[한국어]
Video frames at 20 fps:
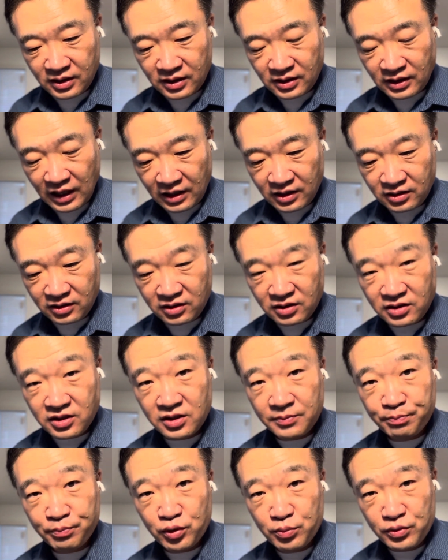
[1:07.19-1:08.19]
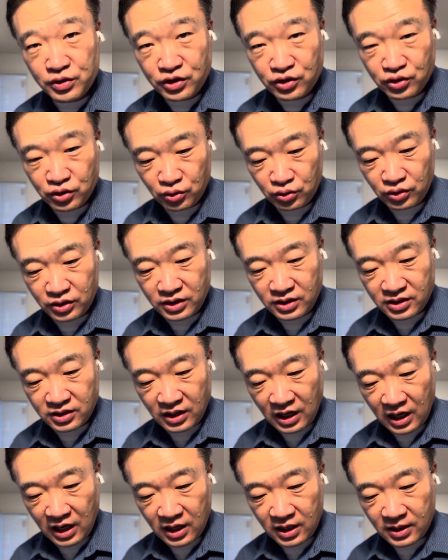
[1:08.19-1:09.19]
나는 뜻을 품을 수는
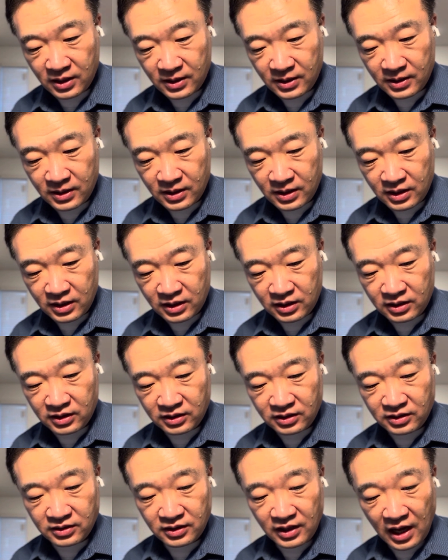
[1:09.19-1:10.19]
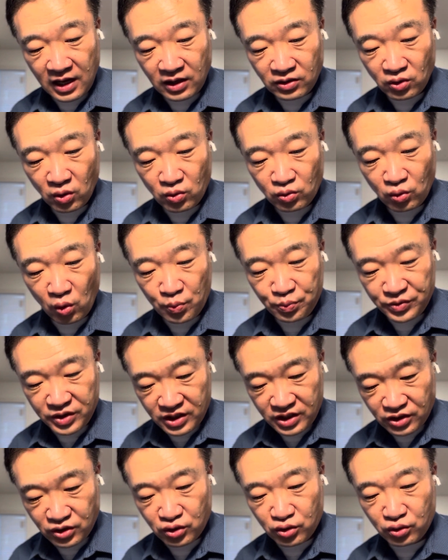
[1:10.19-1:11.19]
있으나 그 뜻을 행동으로
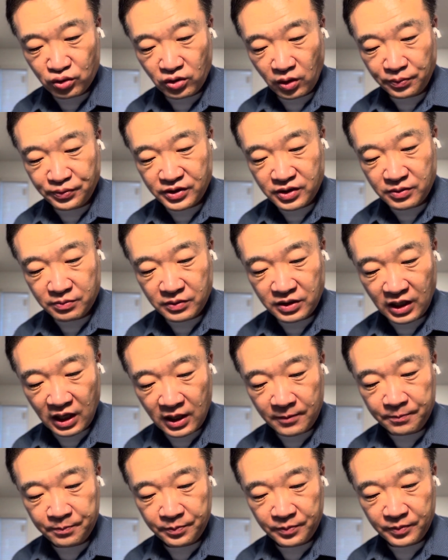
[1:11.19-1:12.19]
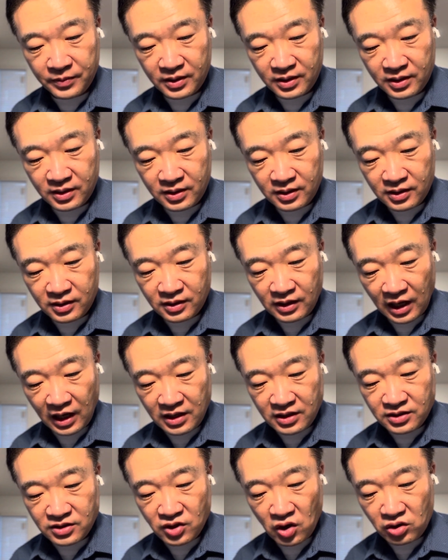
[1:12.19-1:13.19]
옮길 수는 없습니다.
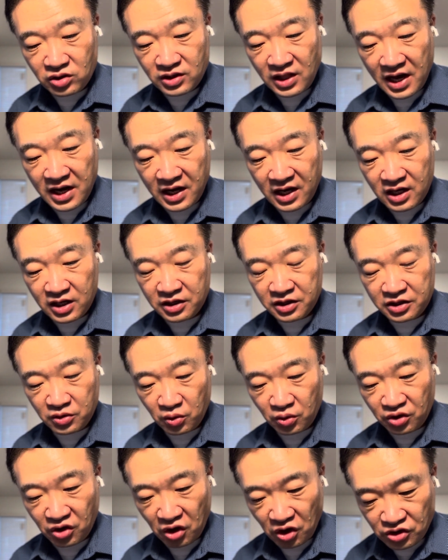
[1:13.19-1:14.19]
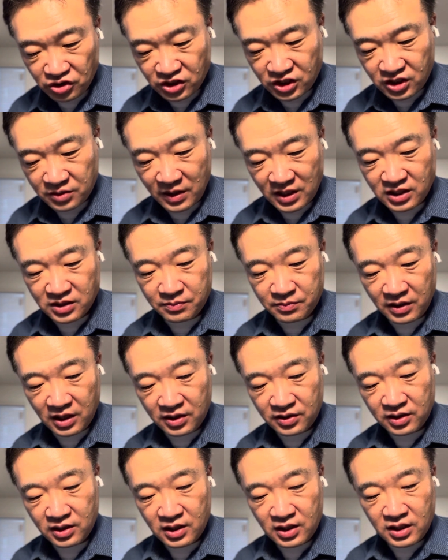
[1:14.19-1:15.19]
나는 선을 행하기로
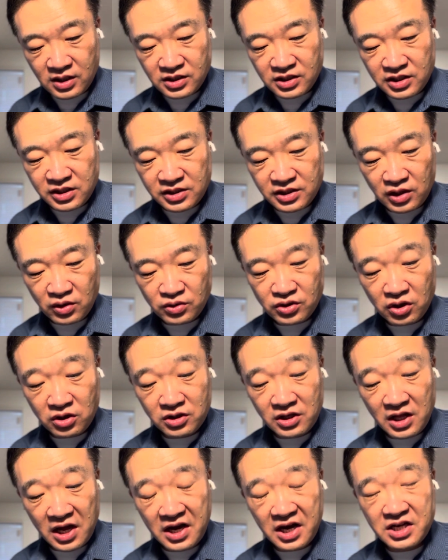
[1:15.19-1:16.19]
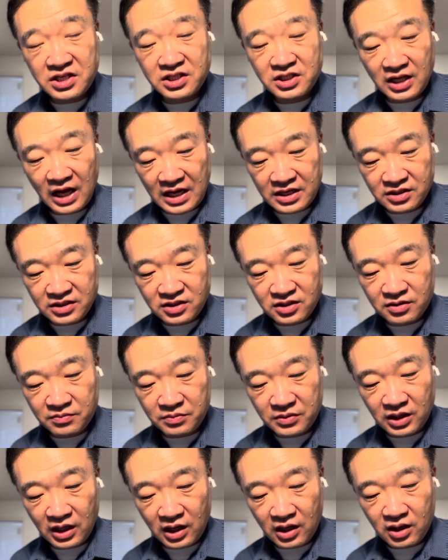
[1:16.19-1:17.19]
결심하지만 실제로 선을 행하지는
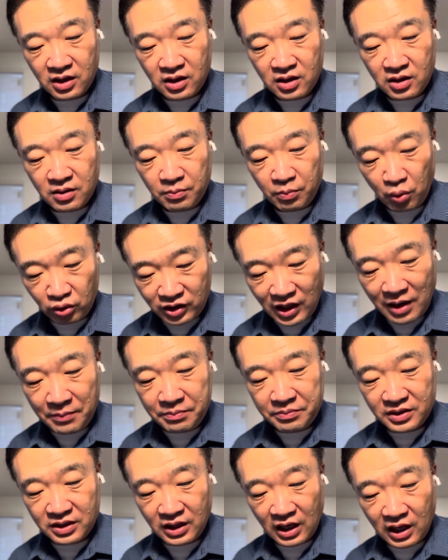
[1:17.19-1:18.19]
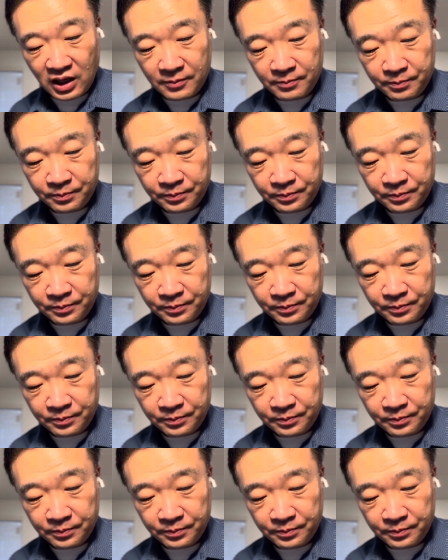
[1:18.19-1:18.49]
않습니다. 못합니다.